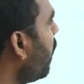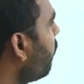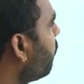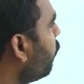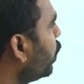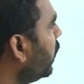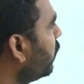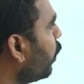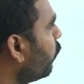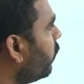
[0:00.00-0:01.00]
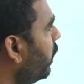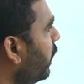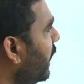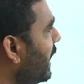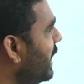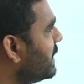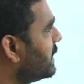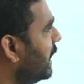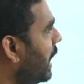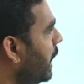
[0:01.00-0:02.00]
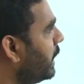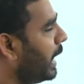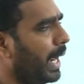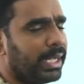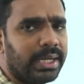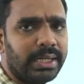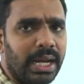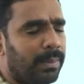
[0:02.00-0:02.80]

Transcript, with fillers: ఆఫ్ ఫోర్టీన్ థౌజండ్ ఈజ్ లెంట్ ఎట్ టెన్